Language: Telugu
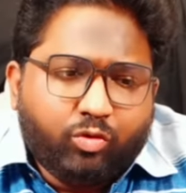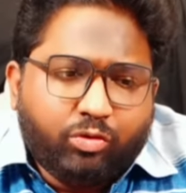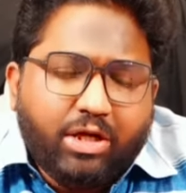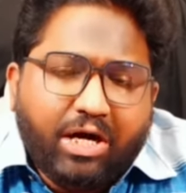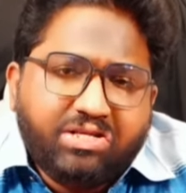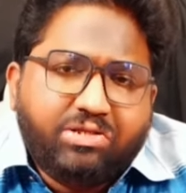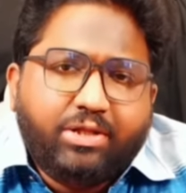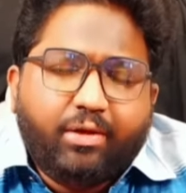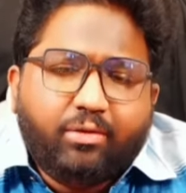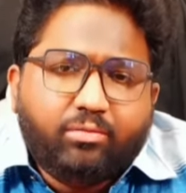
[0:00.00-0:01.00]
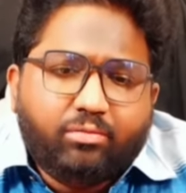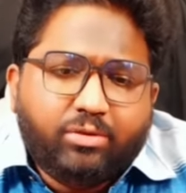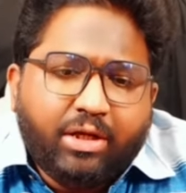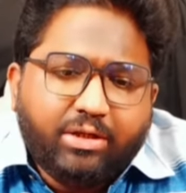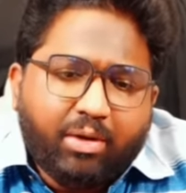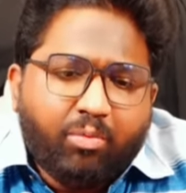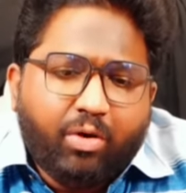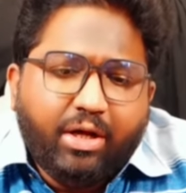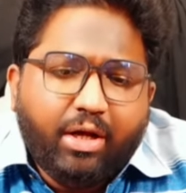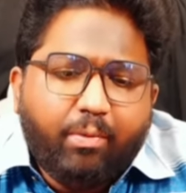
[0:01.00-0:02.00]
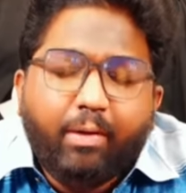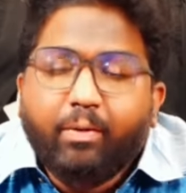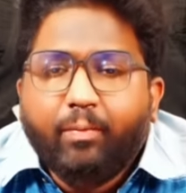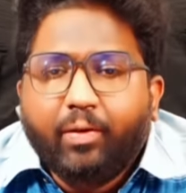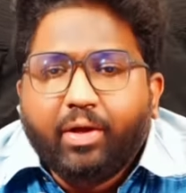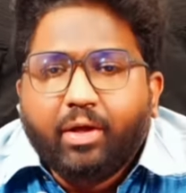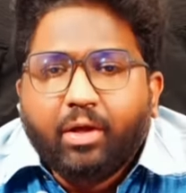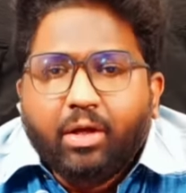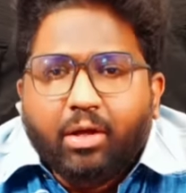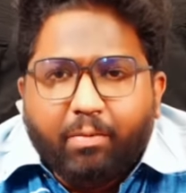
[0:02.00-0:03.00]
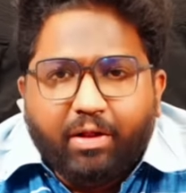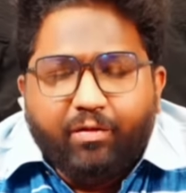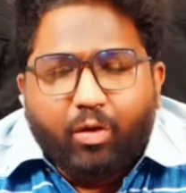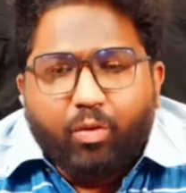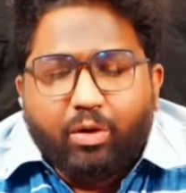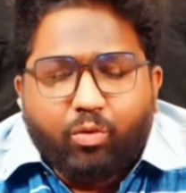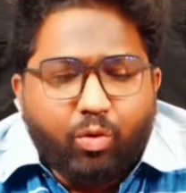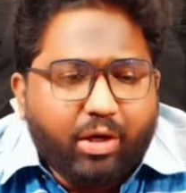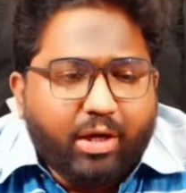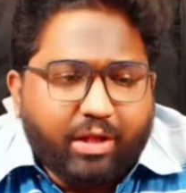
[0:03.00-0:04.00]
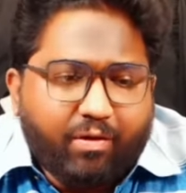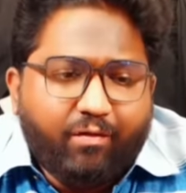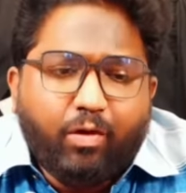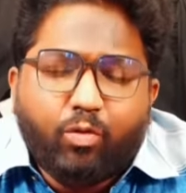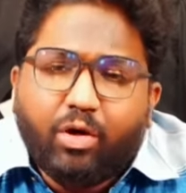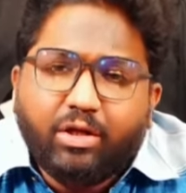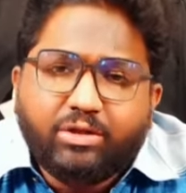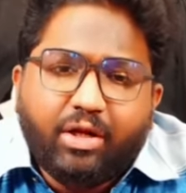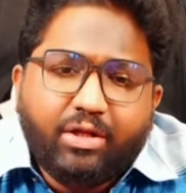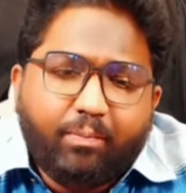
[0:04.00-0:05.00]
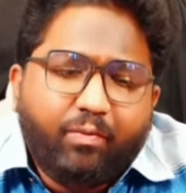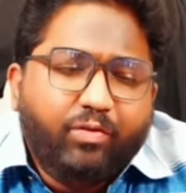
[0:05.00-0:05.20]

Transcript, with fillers: ఉద్ఘాటిస్తే దాని జగన్మోహన్ రెడ్డి గారు భయపడిపోయి పదివేల కోట్లు కాదు ఇరవై వేల కోట్లు ఇస్తానని చెప్పి